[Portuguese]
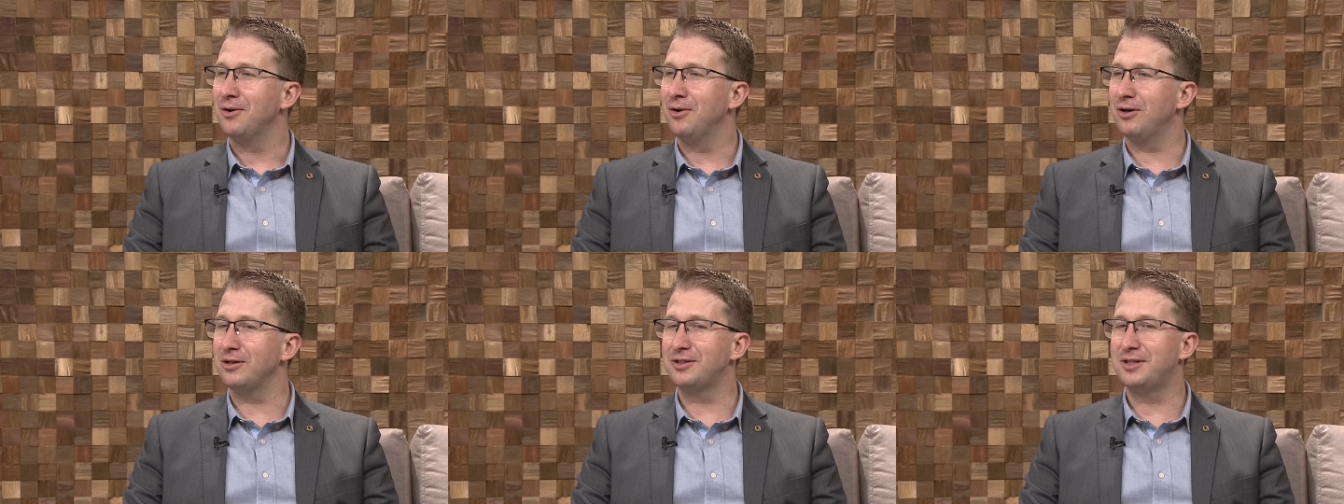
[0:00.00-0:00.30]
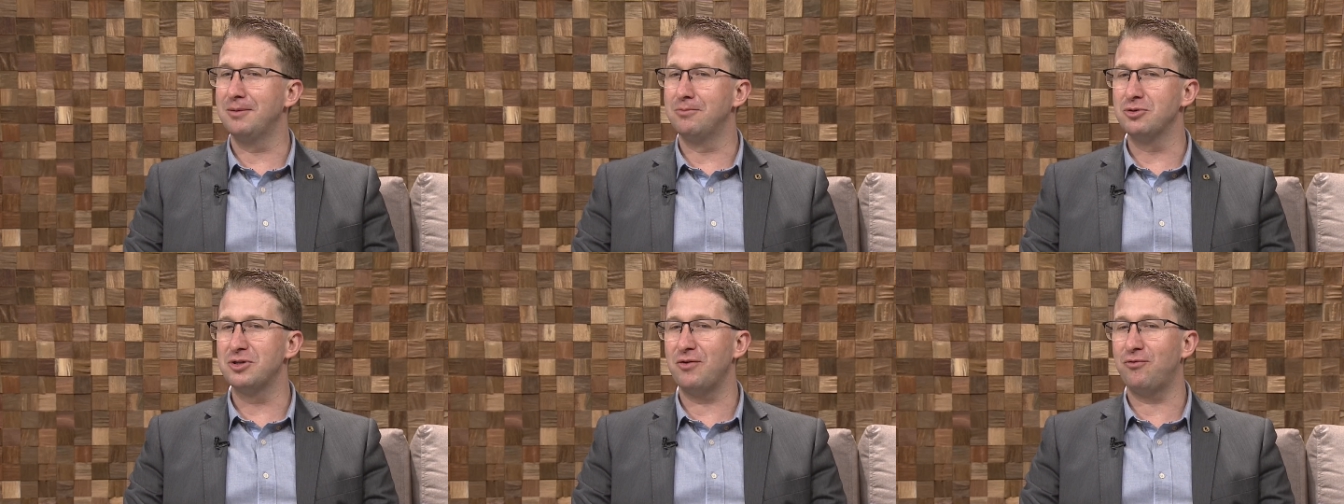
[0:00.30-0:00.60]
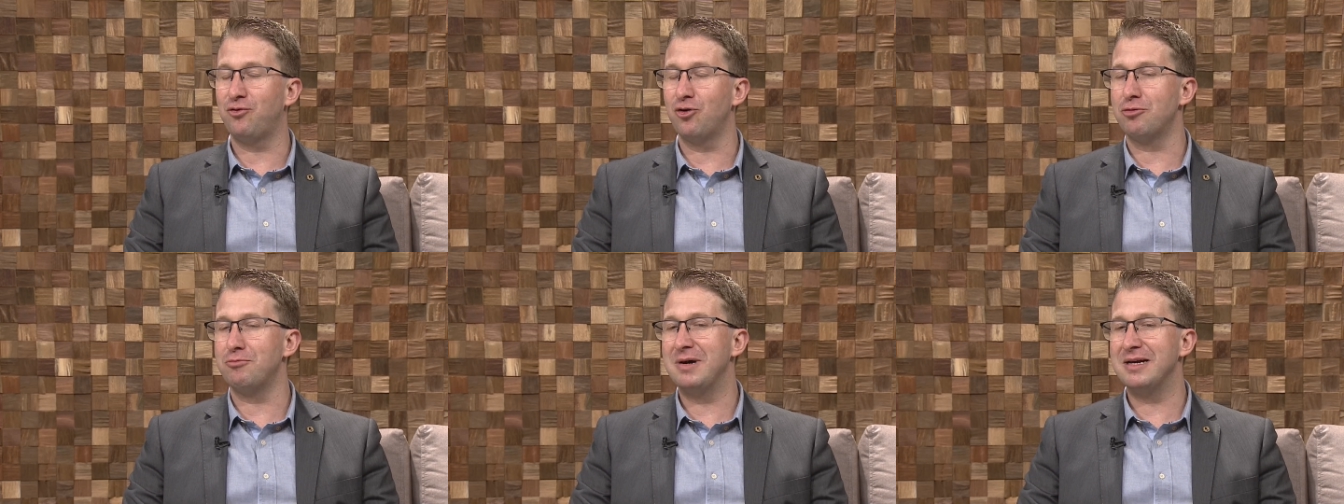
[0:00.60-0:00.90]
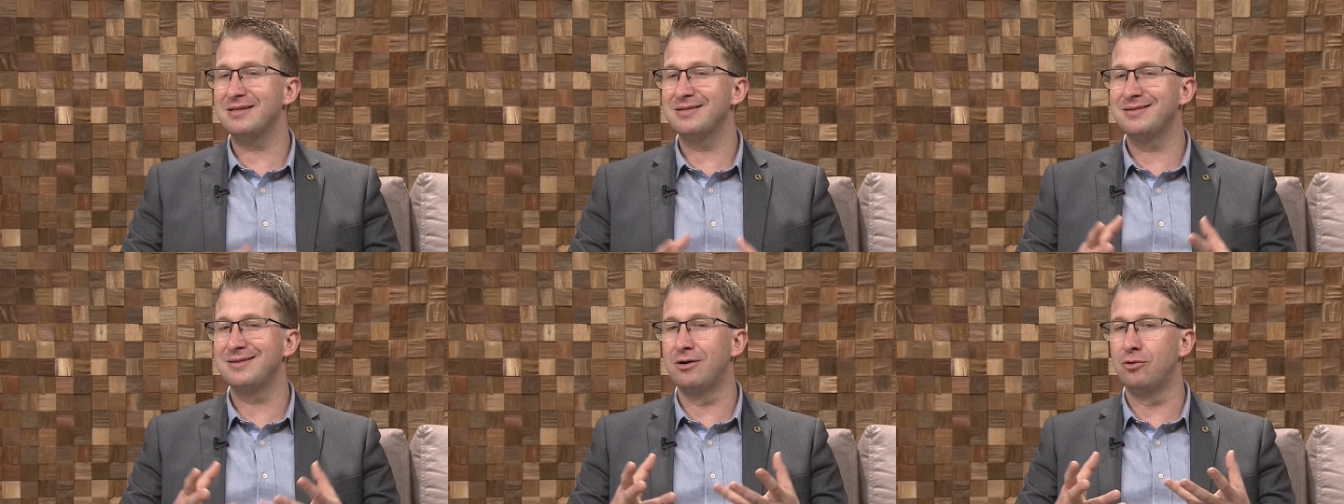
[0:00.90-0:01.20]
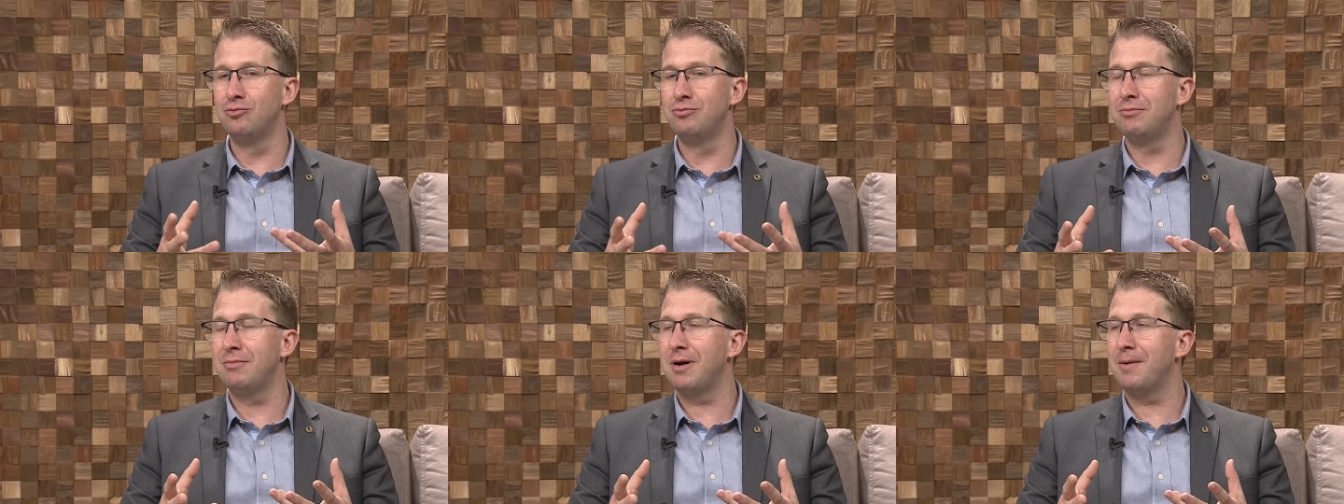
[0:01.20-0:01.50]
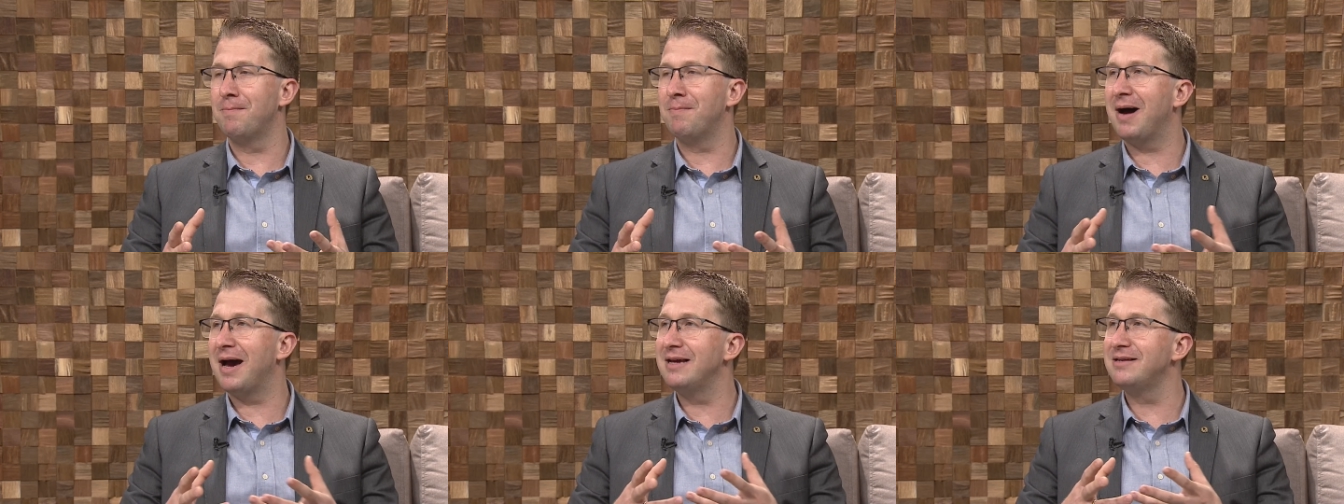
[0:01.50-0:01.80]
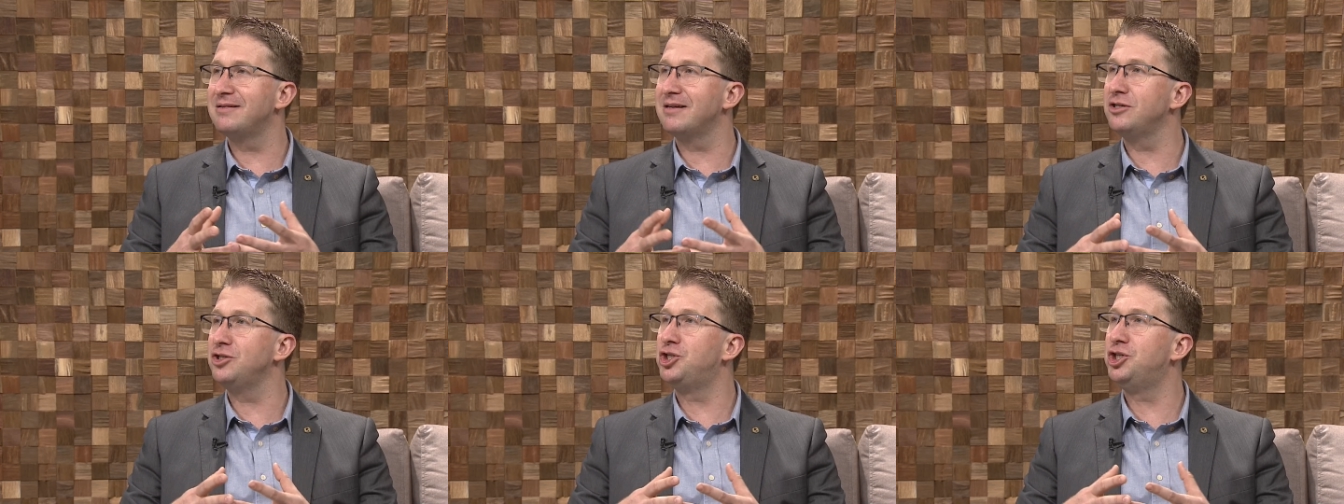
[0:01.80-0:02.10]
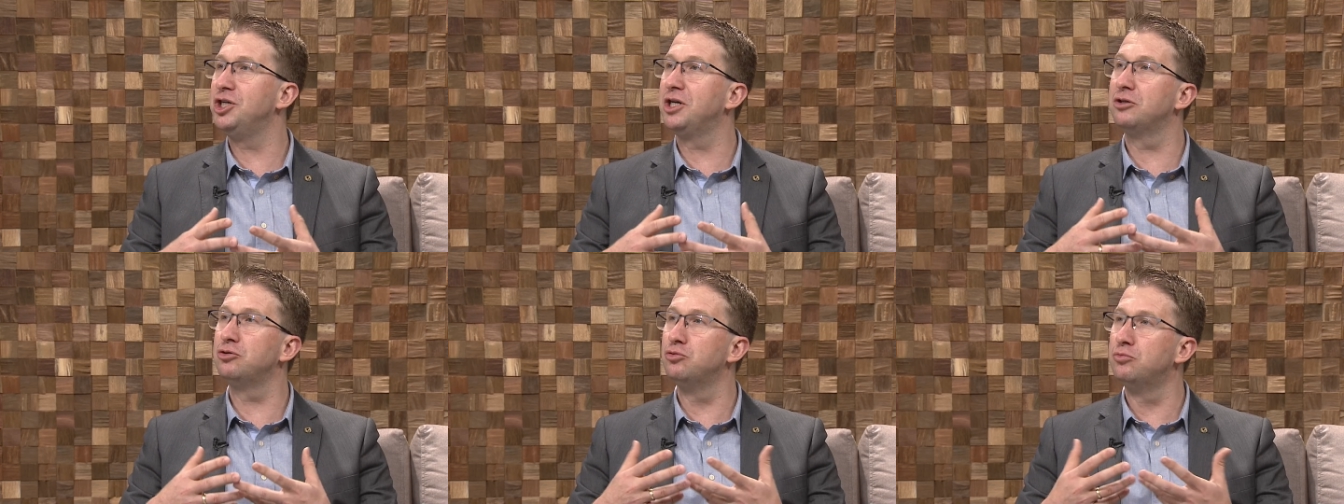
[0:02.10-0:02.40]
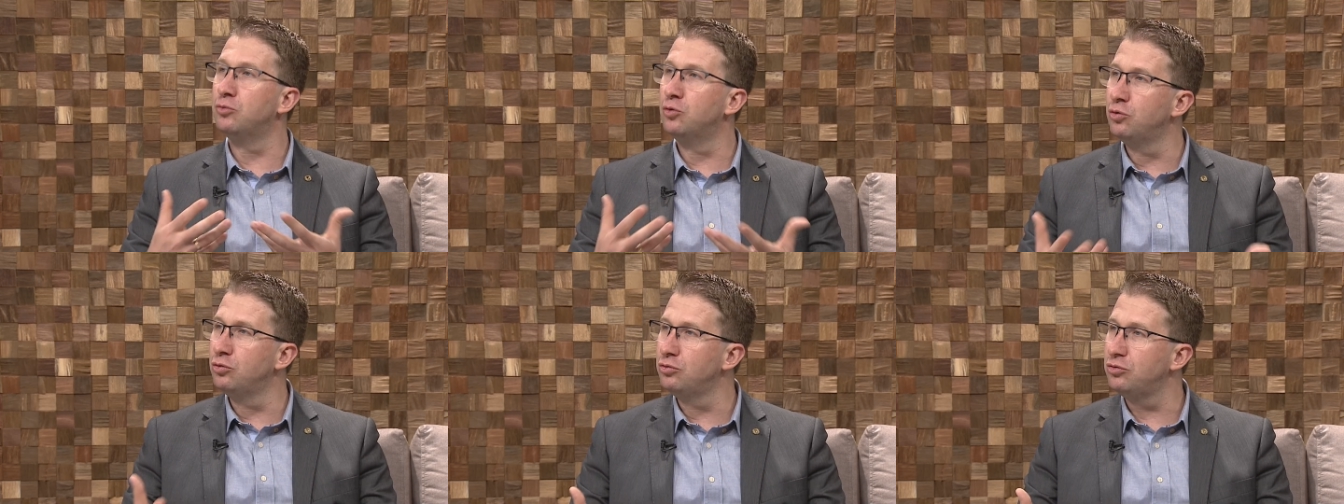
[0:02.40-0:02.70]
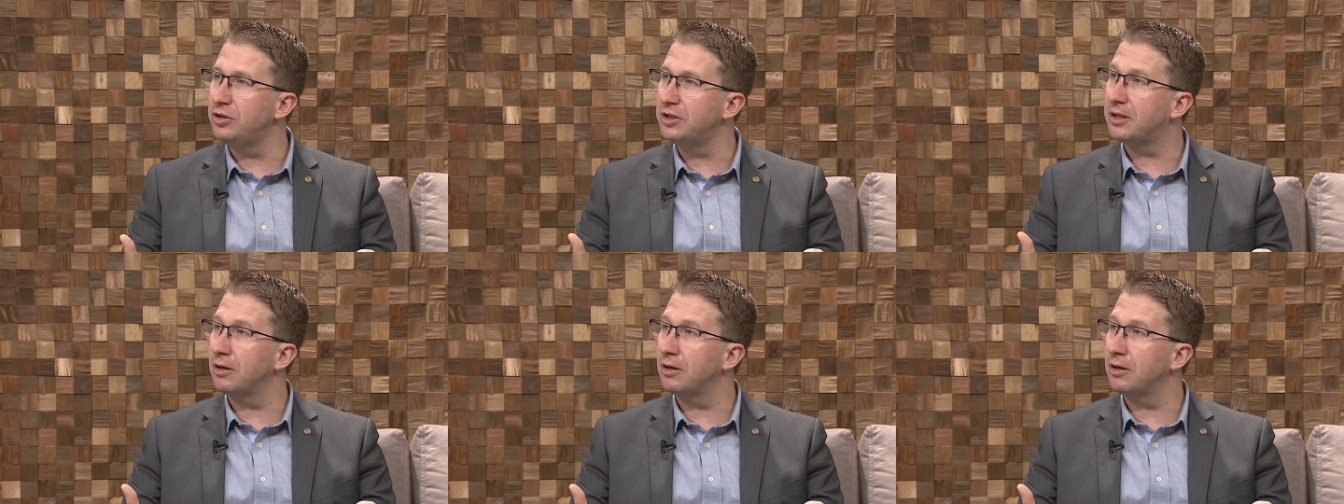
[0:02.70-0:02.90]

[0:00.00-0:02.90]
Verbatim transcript: nós temos a formação mais antiga do mundo.